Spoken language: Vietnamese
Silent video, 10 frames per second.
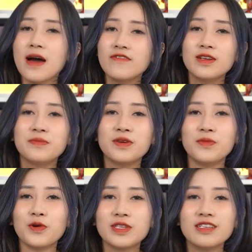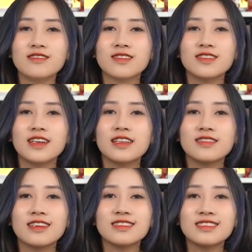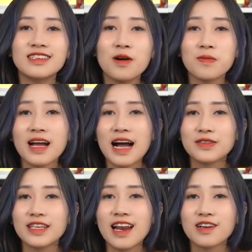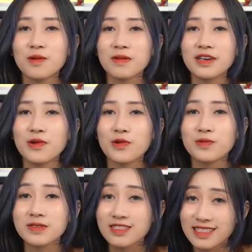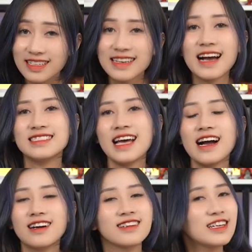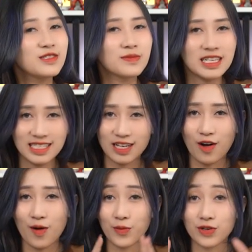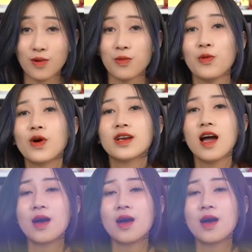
Pavilion 14 thì hướng đến tính di động cao thế nên là cổng kết nối cũng cực kỳ đa dạng. Ở đây chúng ta sẽ có một cổng nguồn,